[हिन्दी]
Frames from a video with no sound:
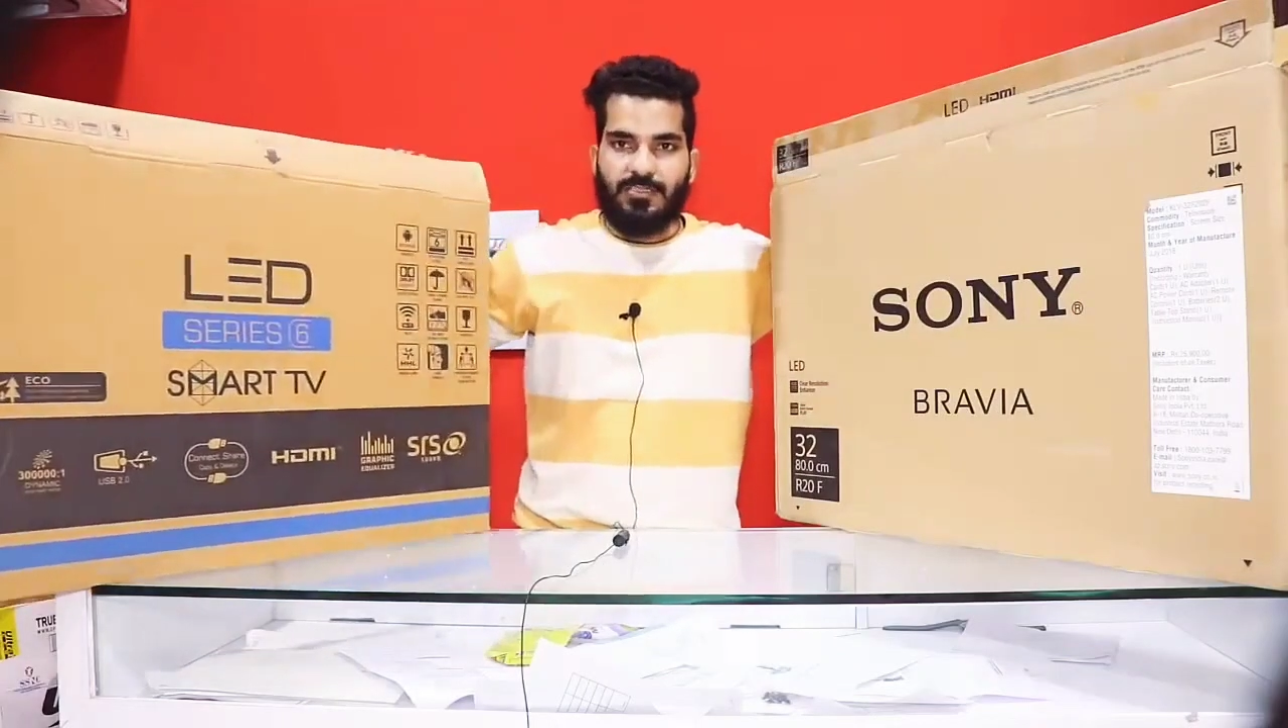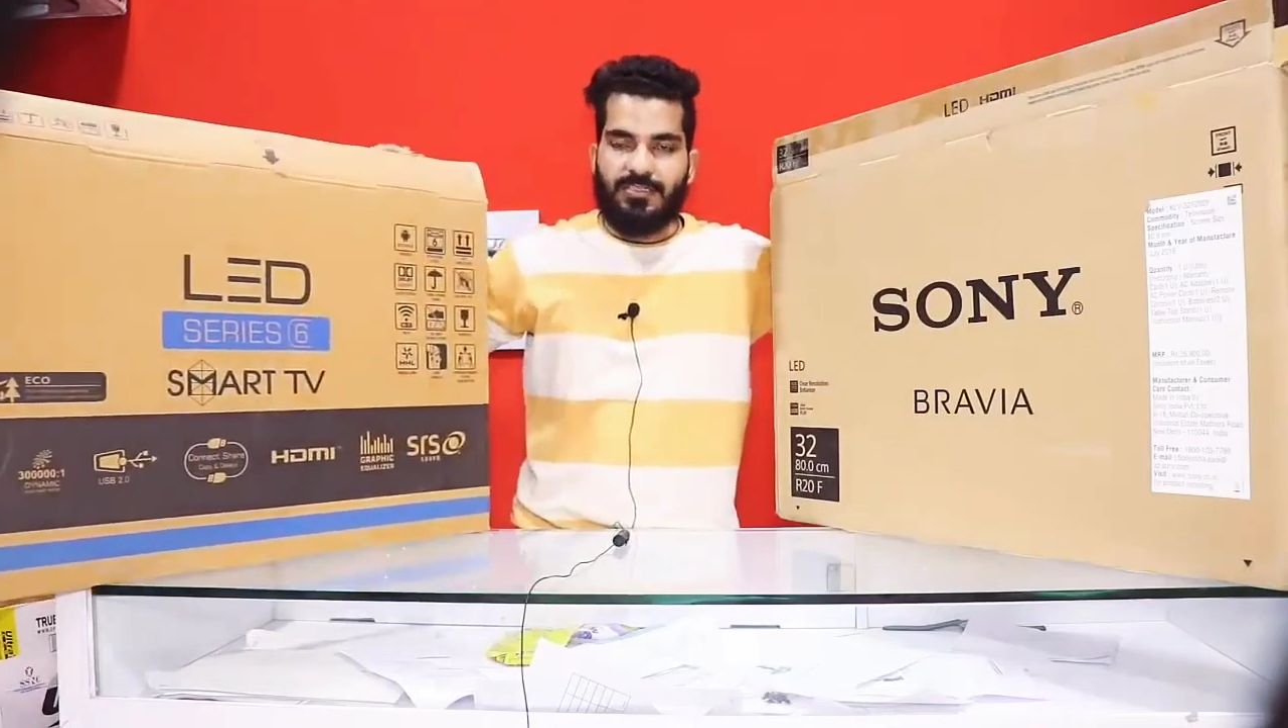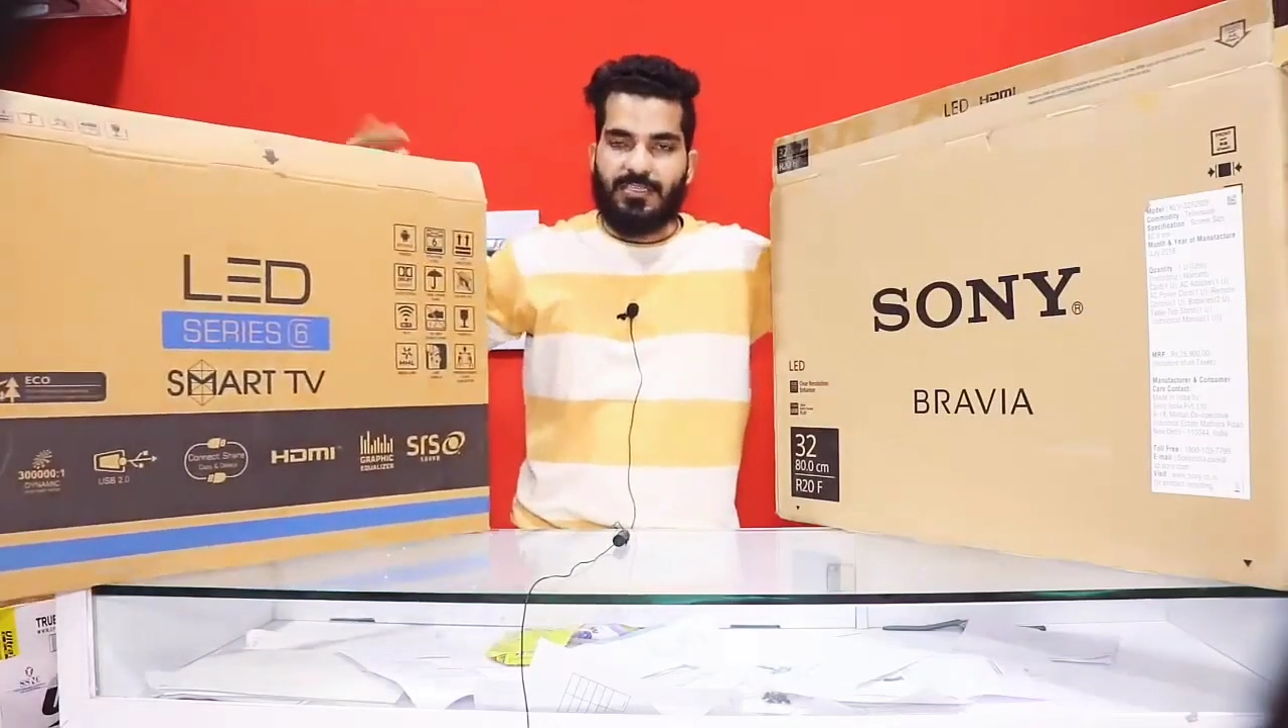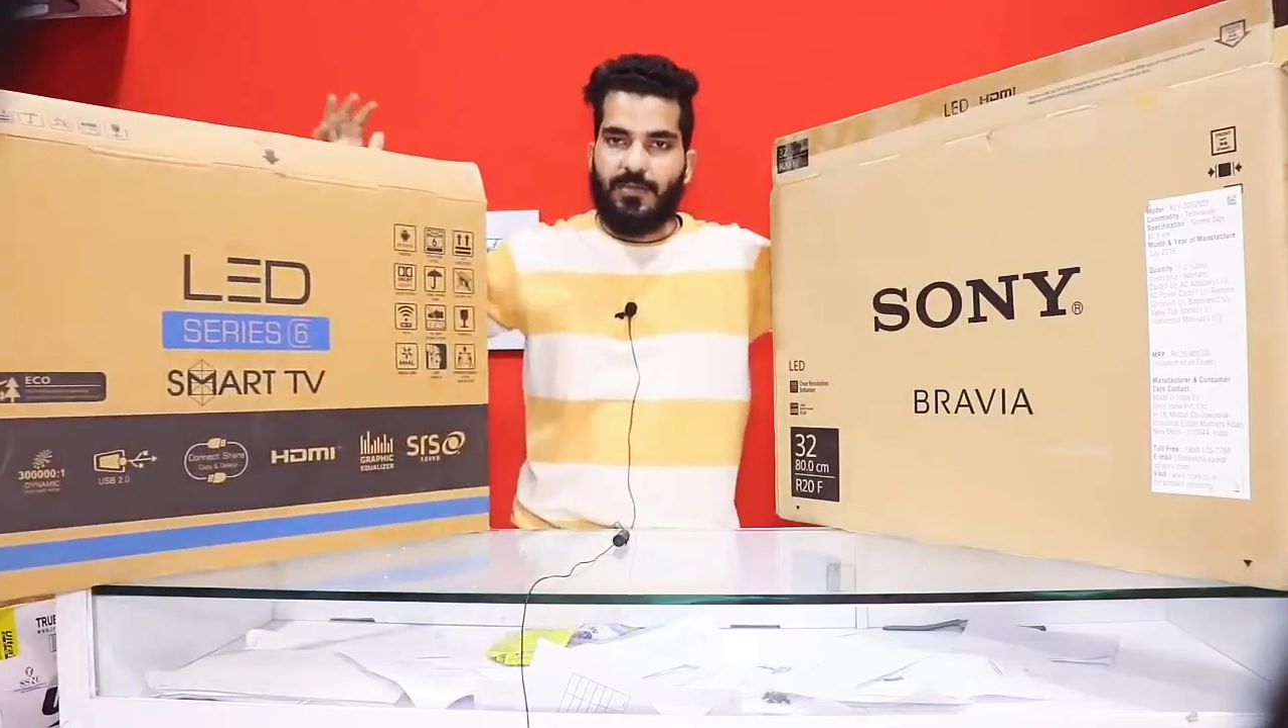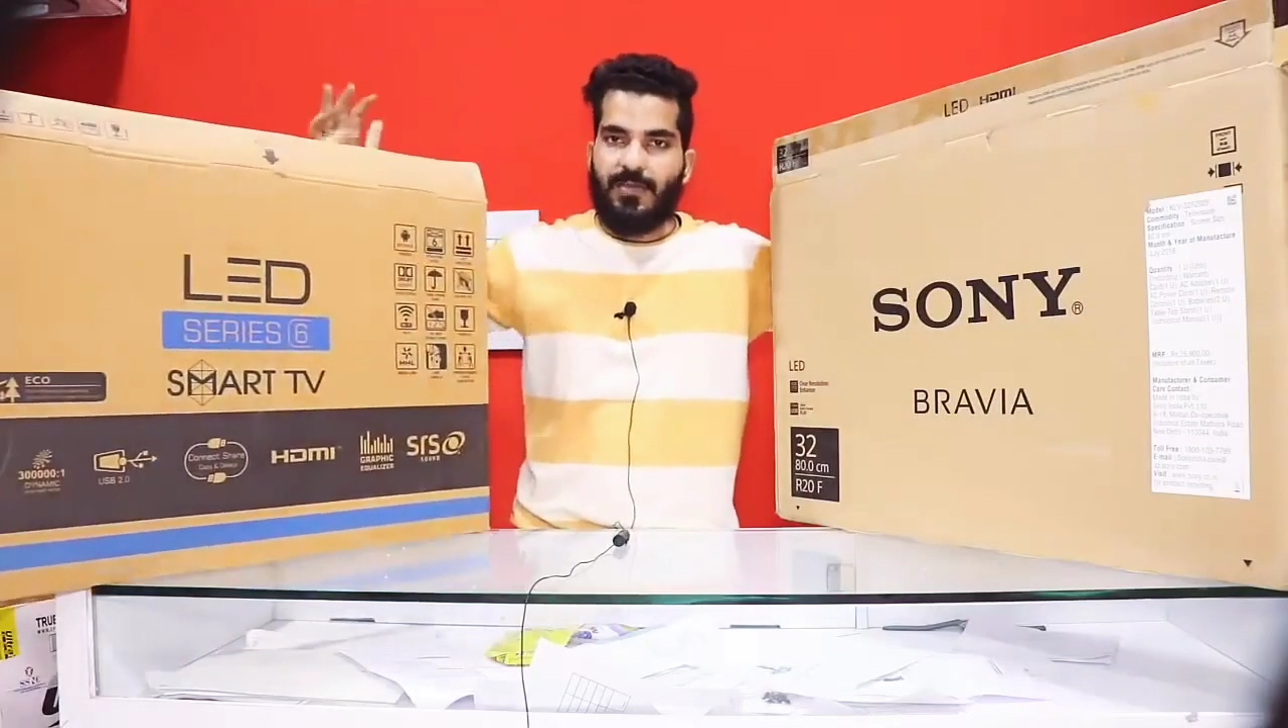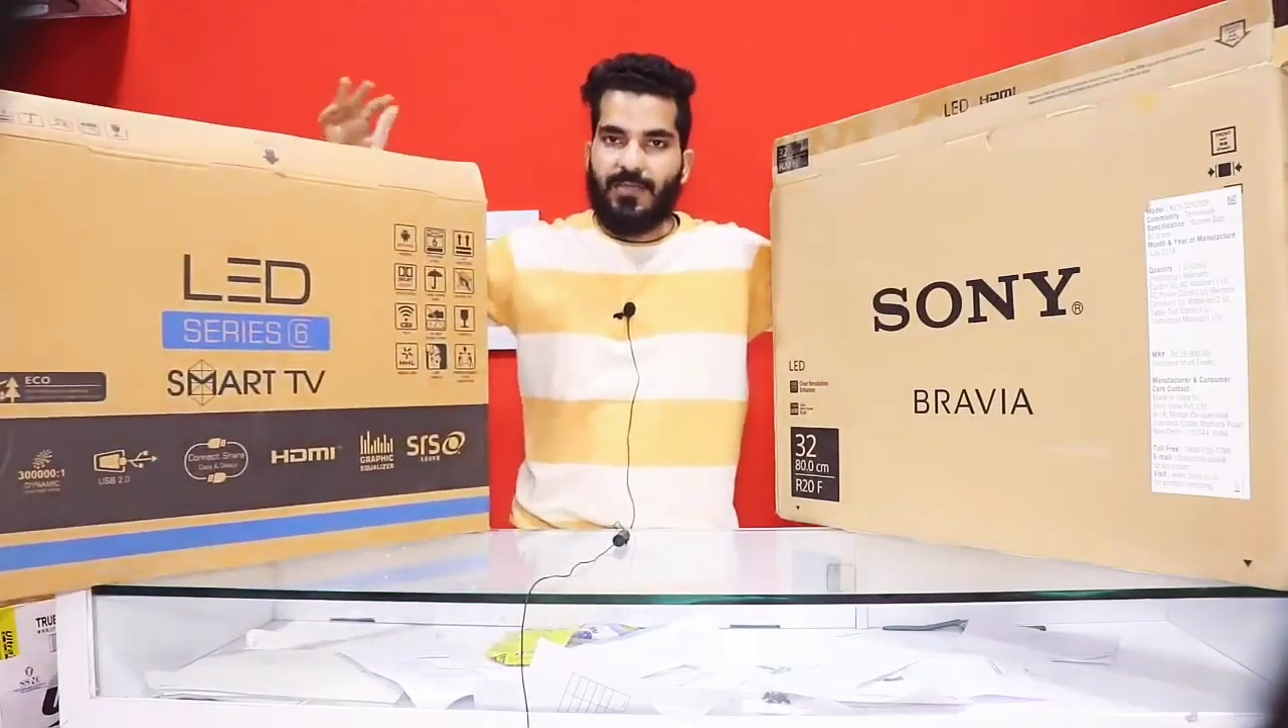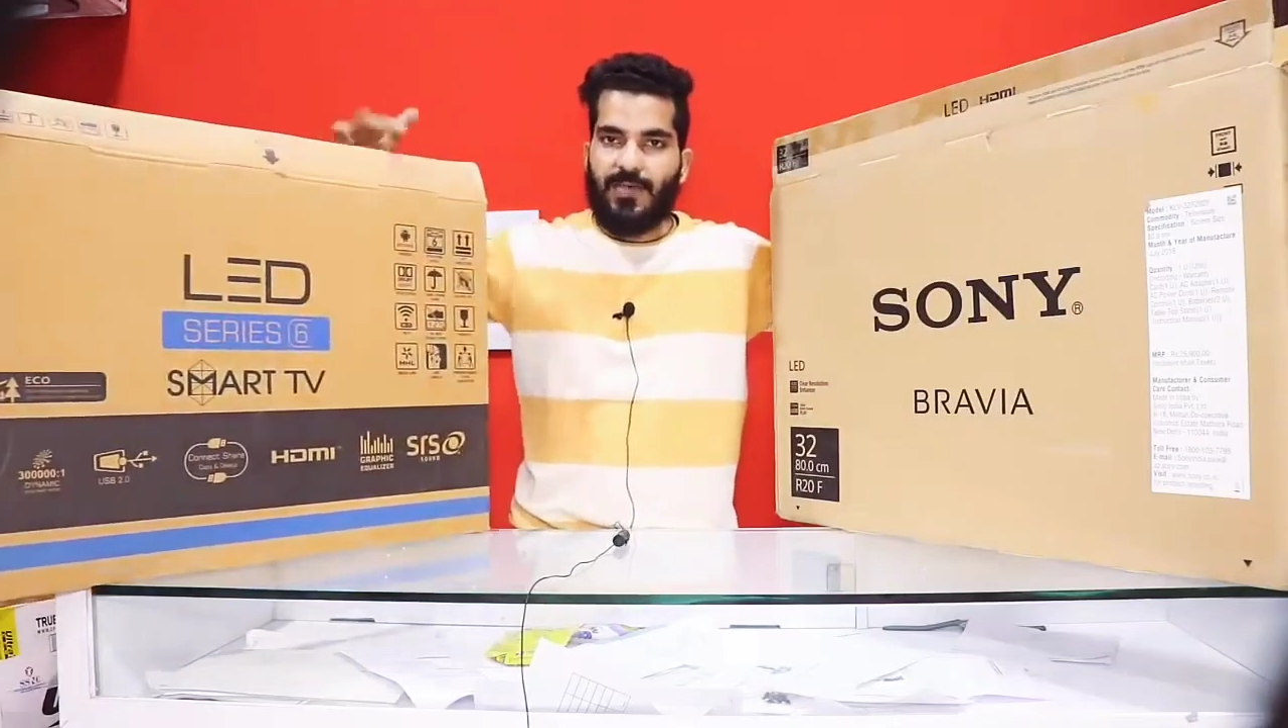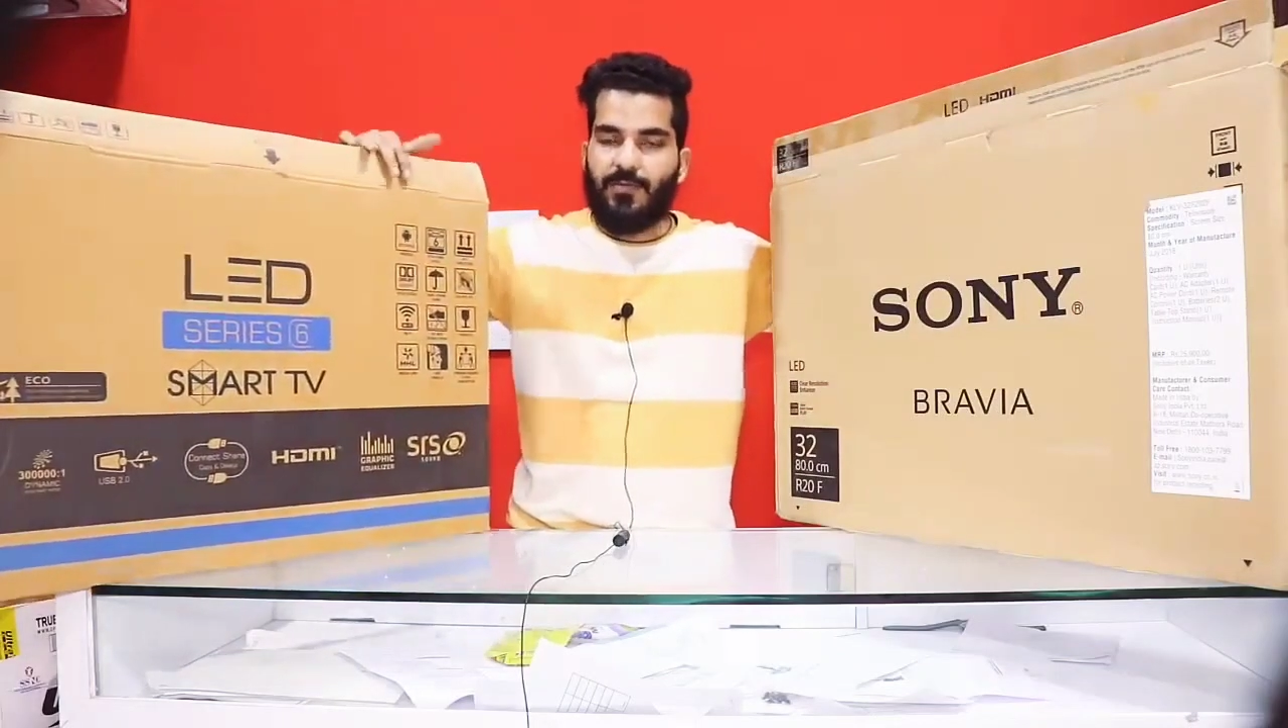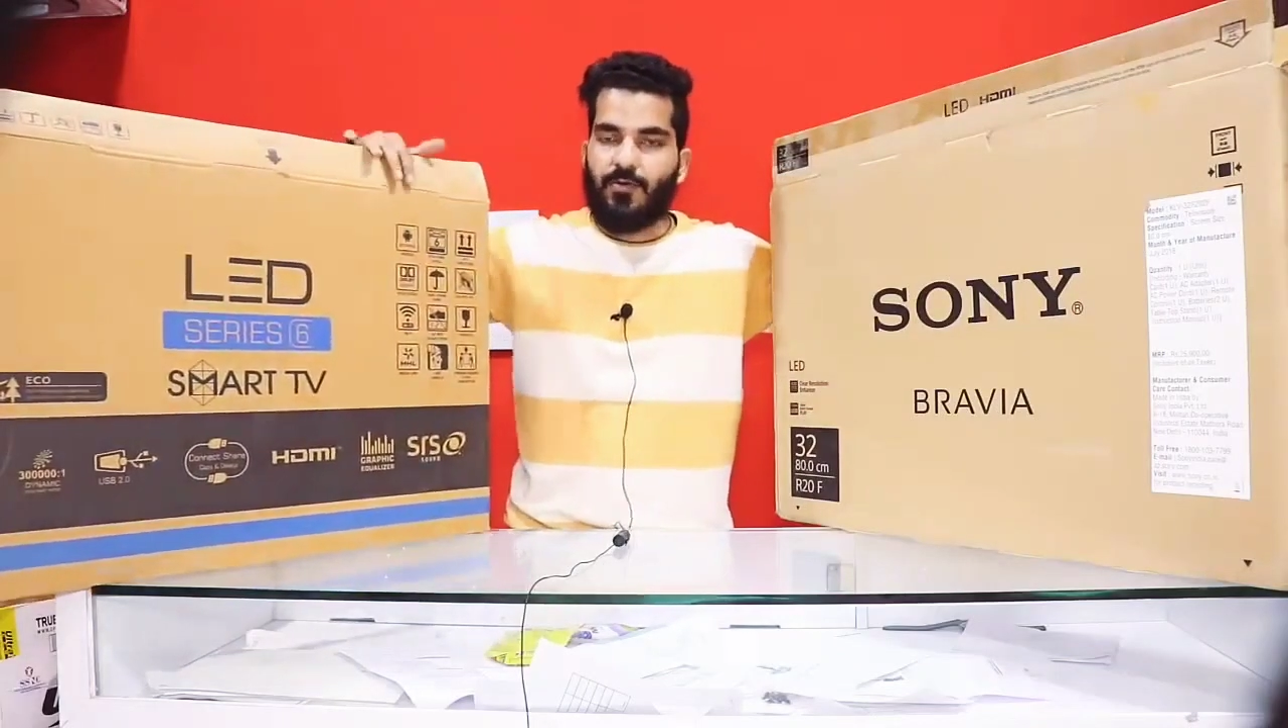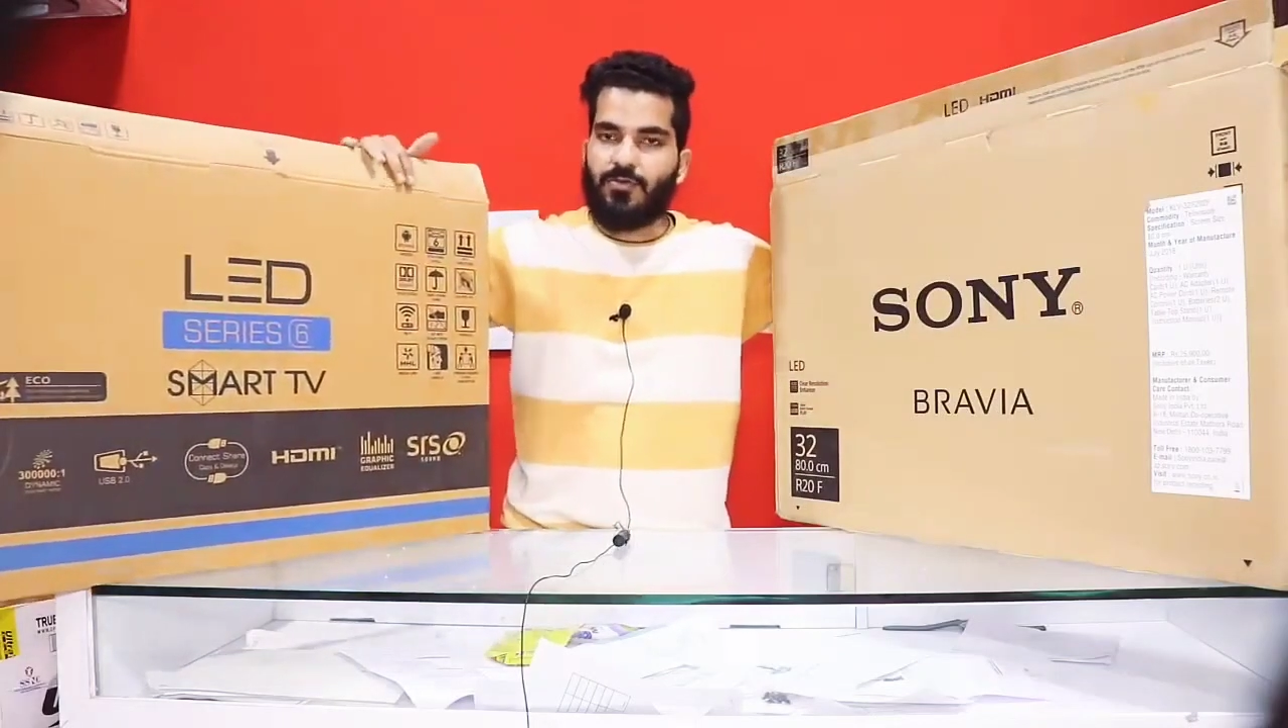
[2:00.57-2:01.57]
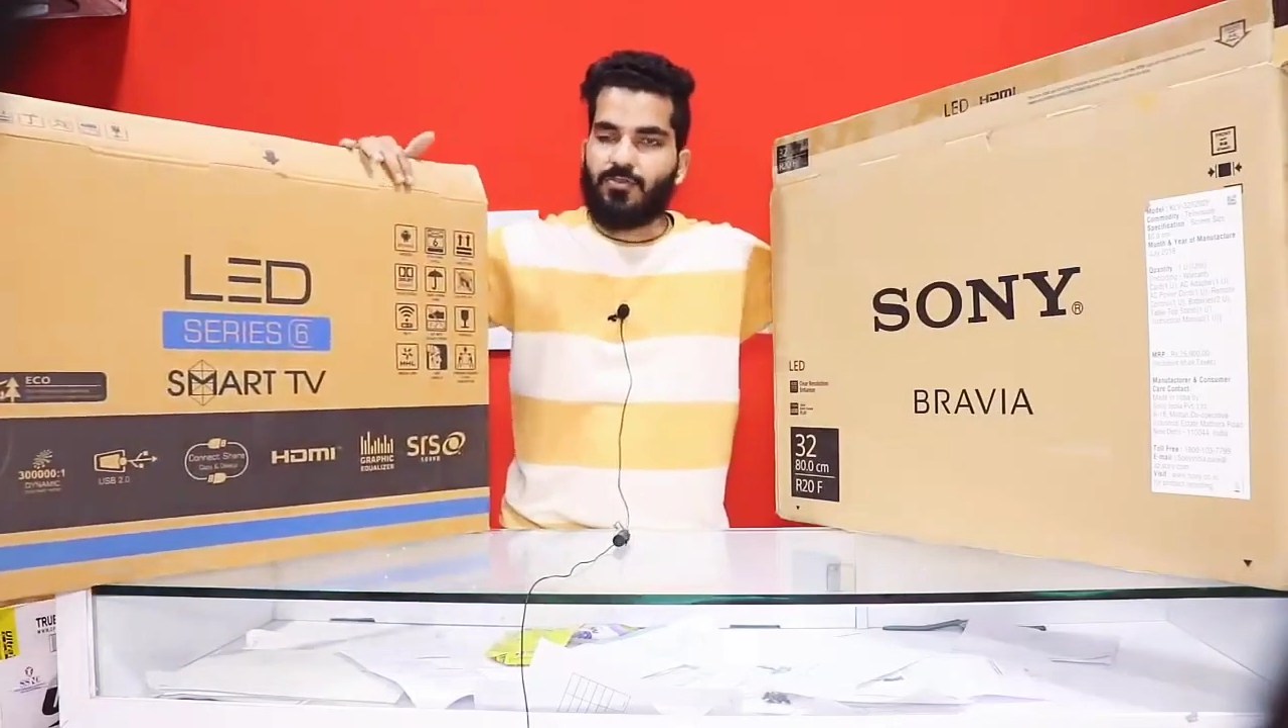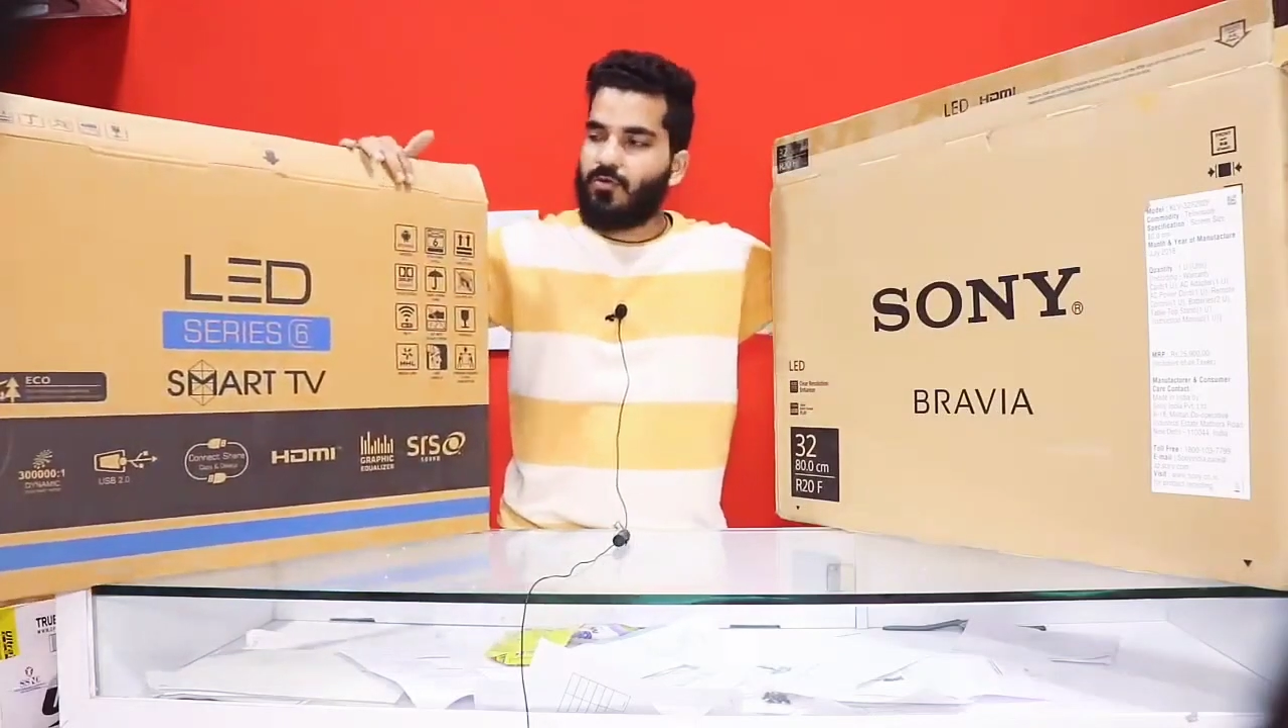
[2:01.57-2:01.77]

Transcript: जिसके बारे में आपको